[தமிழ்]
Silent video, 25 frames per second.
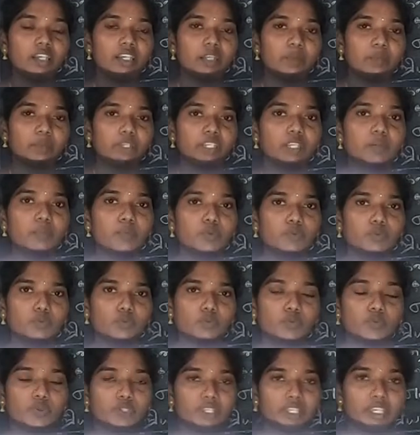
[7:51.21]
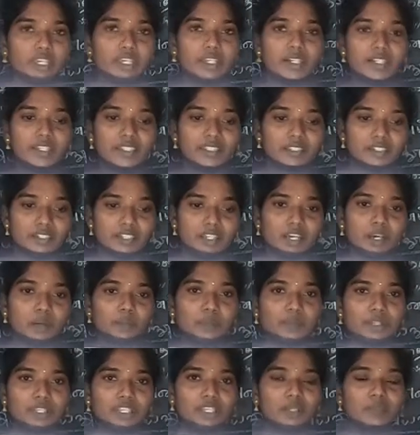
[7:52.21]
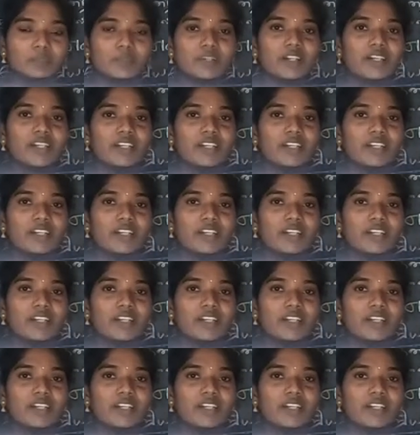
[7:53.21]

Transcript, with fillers: நம்ம என்ன பண்ணுவோம் ஒரே இடத்துல அப்படியே நம்ம